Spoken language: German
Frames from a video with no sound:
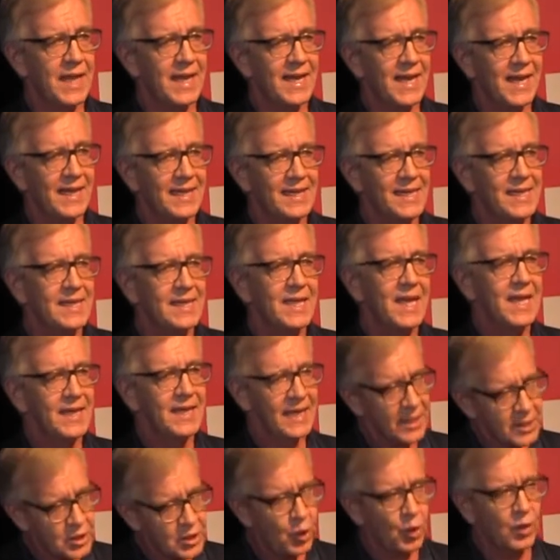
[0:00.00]
Länder gilt.
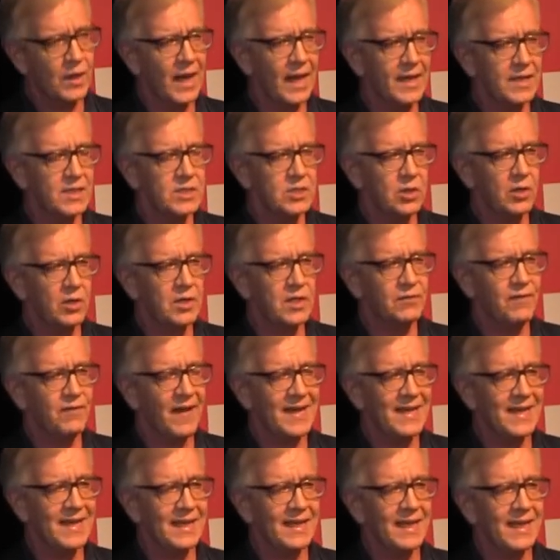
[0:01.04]
Denn so kann es doch nicht
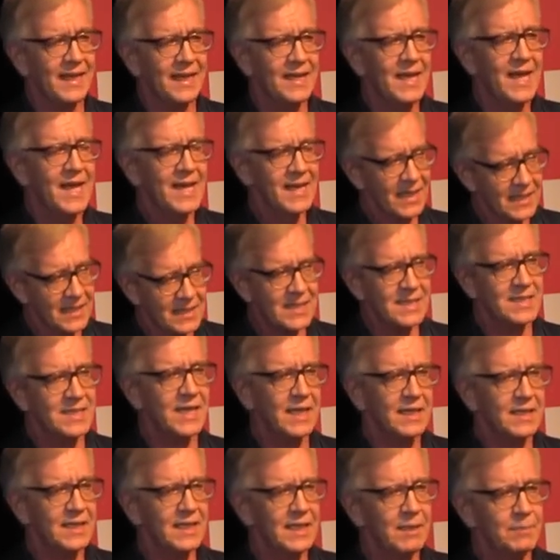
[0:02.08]
weitergehen, dass
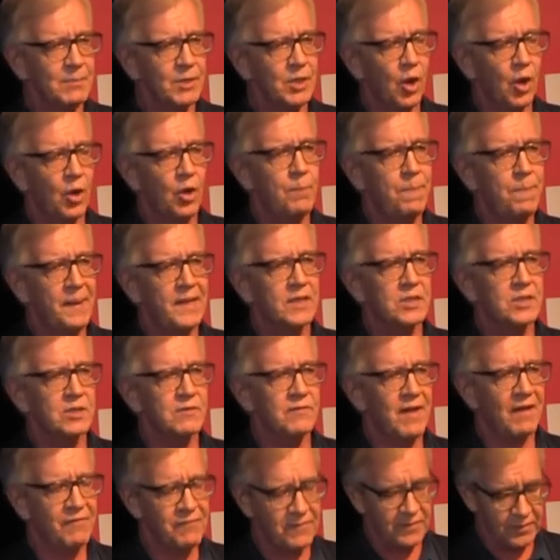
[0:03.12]
dieser Krieg mit
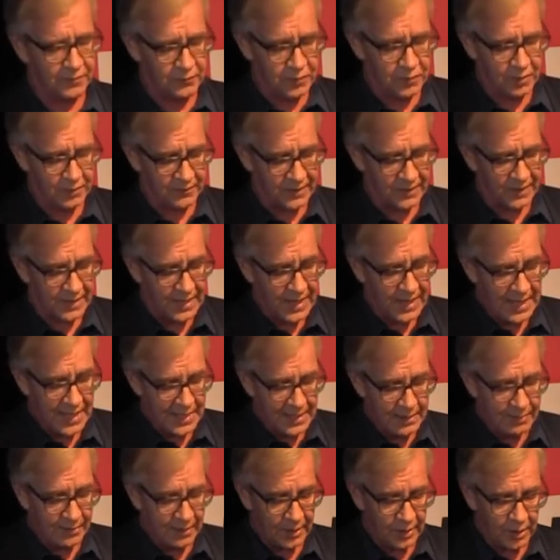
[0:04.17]
europäischen Waffen geführt wird,
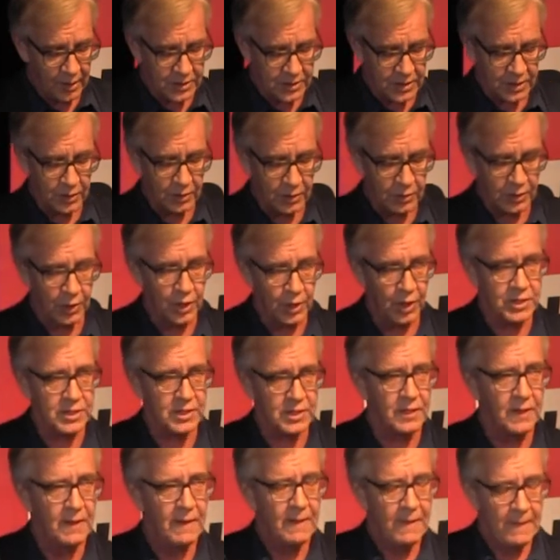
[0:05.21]
liebe Genossinnen und Genossen.